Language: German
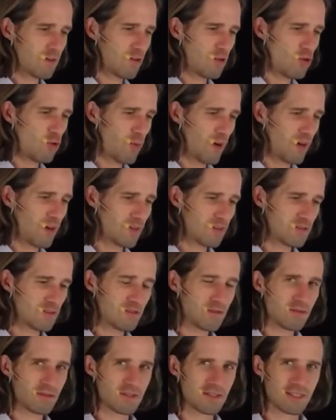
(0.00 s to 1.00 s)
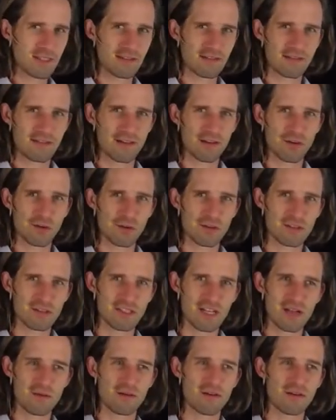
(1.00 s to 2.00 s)
überlasse, dass ihr auch
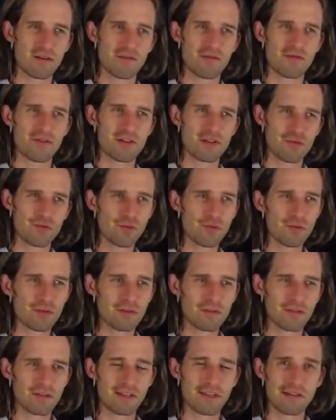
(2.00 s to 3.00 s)
selber versucht,